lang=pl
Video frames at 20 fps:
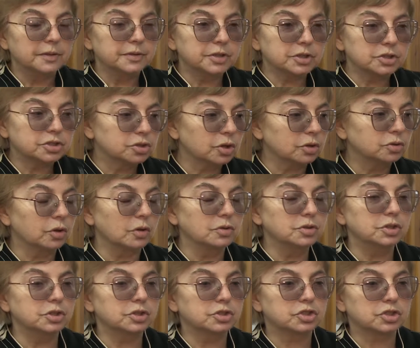gdzieś do
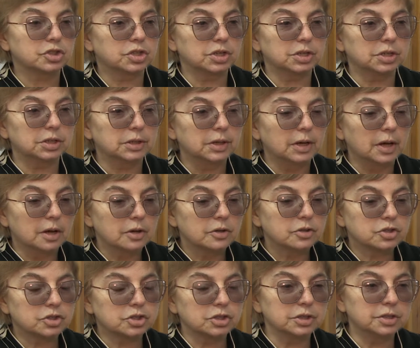doniczki
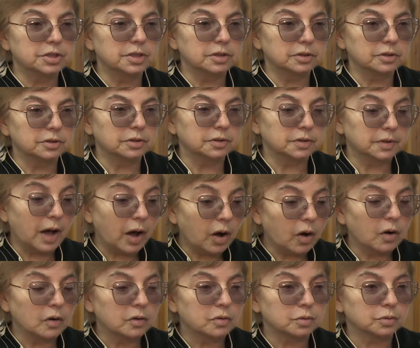czy
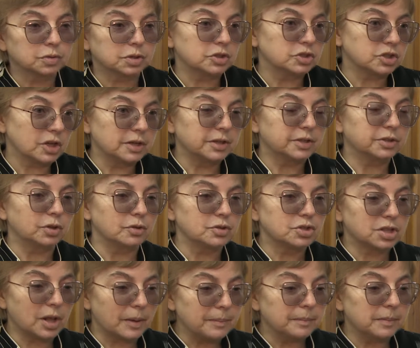na ogród, jeżeli
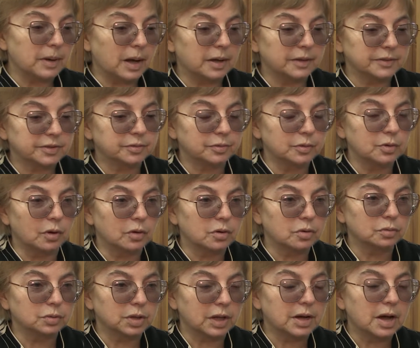ktoś tam ma swój
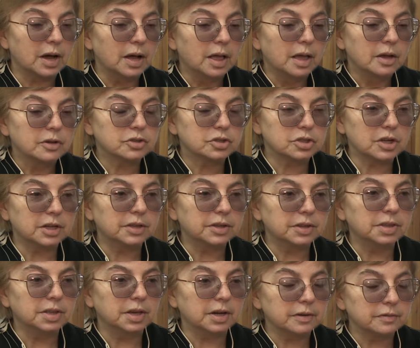ogródek, że
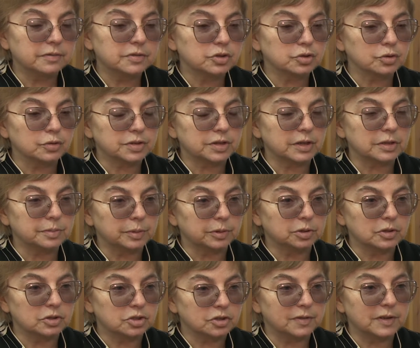nie wyrzucać, bo
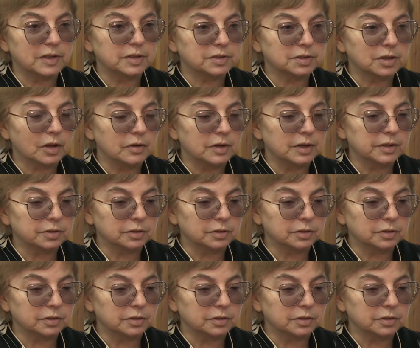to jest święcone,